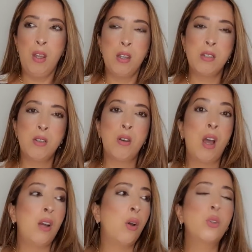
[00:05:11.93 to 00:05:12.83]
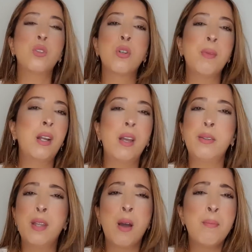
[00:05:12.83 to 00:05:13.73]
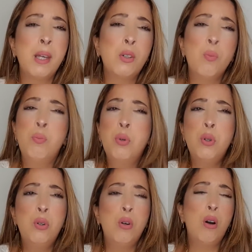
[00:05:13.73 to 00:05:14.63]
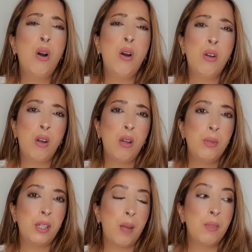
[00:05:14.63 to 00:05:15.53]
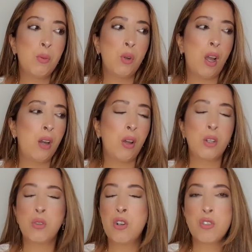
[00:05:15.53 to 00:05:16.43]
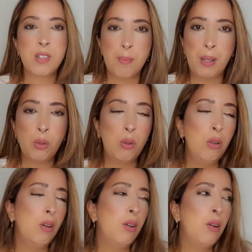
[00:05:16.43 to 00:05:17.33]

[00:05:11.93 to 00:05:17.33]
Et euh, alors que ce mec-là était un mec beau, oh là là, mes crèmes d'amour. À l'heure actuelle, je ne sais pas trop,